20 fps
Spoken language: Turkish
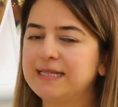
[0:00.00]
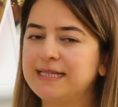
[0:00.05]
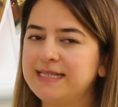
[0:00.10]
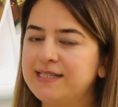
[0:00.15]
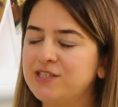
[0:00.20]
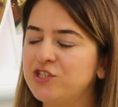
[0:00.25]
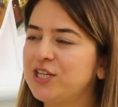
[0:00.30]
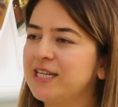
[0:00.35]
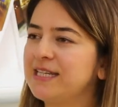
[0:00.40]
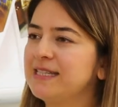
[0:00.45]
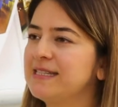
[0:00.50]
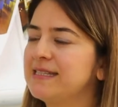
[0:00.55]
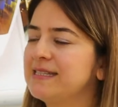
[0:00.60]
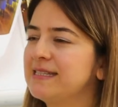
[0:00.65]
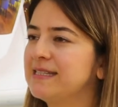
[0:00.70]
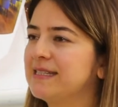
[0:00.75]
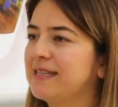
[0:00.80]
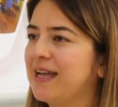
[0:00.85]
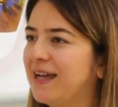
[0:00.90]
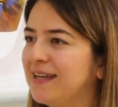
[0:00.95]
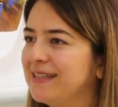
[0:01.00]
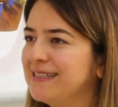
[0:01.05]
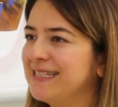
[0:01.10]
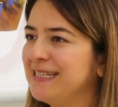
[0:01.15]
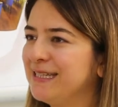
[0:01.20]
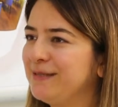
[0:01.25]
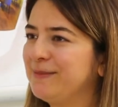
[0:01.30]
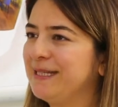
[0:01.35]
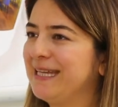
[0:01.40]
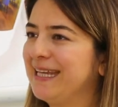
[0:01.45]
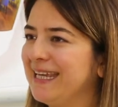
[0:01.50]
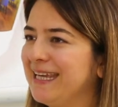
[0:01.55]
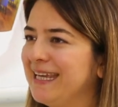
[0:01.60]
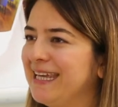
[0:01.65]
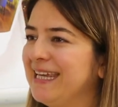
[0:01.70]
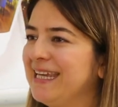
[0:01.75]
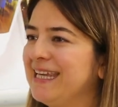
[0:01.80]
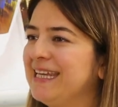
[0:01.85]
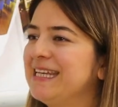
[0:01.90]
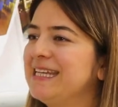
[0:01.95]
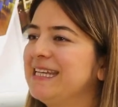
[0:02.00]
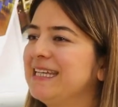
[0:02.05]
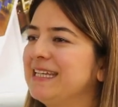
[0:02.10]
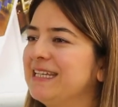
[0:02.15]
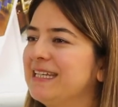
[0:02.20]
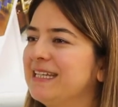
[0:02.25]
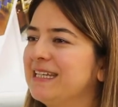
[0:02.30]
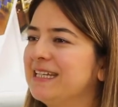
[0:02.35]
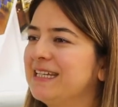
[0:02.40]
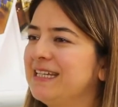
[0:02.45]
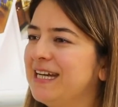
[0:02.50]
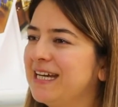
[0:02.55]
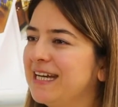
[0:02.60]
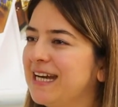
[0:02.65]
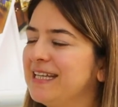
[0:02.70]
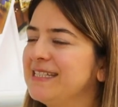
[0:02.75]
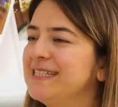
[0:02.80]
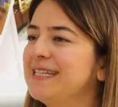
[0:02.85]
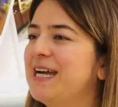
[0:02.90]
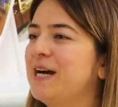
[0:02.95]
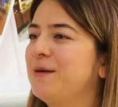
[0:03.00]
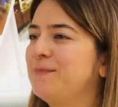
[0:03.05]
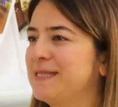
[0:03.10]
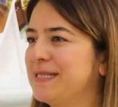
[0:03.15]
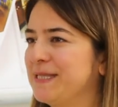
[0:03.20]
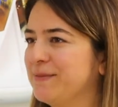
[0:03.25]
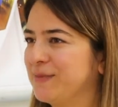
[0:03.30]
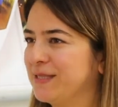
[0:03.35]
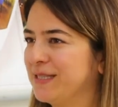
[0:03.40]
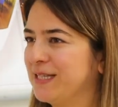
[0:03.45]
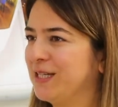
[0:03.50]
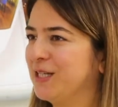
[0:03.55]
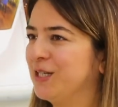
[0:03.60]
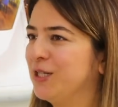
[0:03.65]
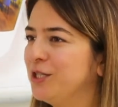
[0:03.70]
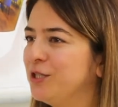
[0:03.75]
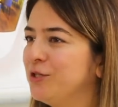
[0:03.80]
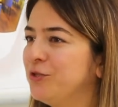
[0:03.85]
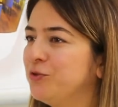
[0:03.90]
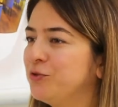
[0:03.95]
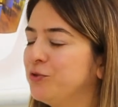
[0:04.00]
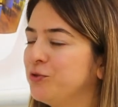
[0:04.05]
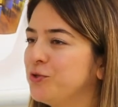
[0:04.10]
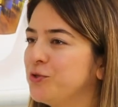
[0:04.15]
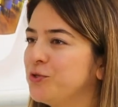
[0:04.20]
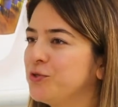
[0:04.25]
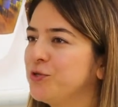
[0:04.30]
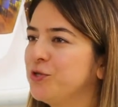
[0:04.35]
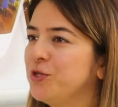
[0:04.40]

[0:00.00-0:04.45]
gideceğimiz tatili bile e, garanti kapsamına alıyoruz.